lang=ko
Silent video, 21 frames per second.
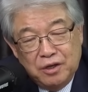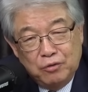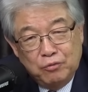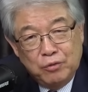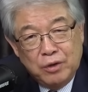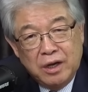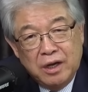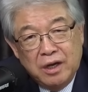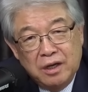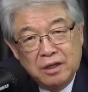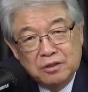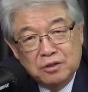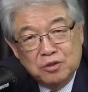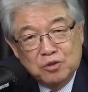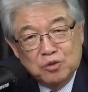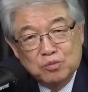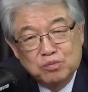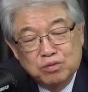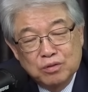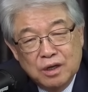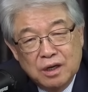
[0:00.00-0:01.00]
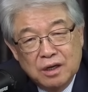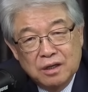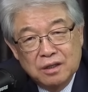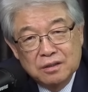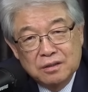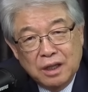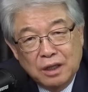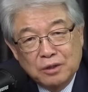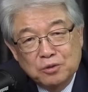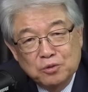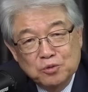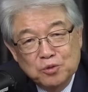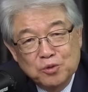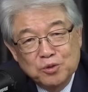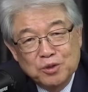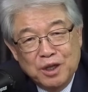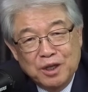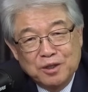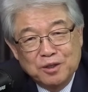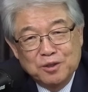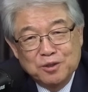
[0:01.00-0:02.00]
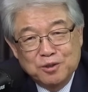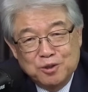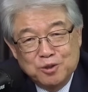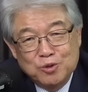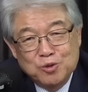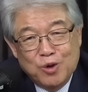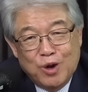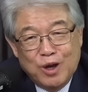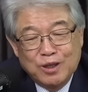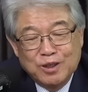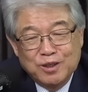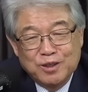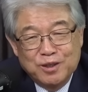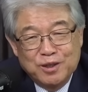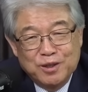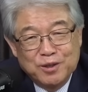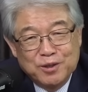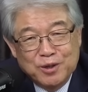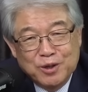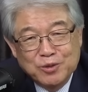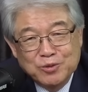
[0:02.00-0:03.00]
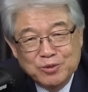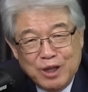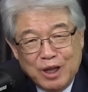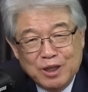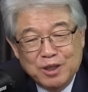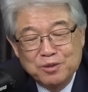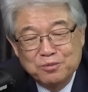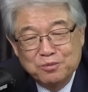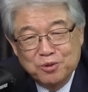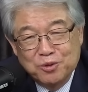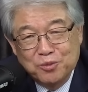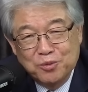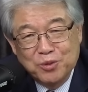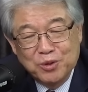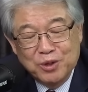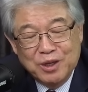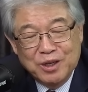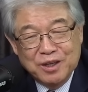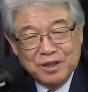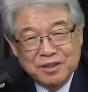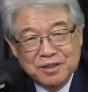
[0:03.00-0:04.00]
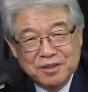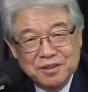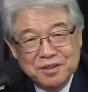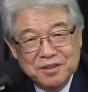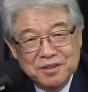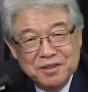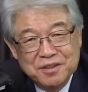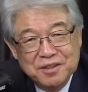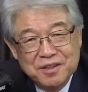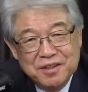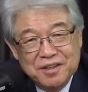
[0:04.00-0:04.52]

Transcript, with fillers: 왜 트럼프가 대통령 되는 것을 좋아하는 거예요라고 나한테 물어보길래 그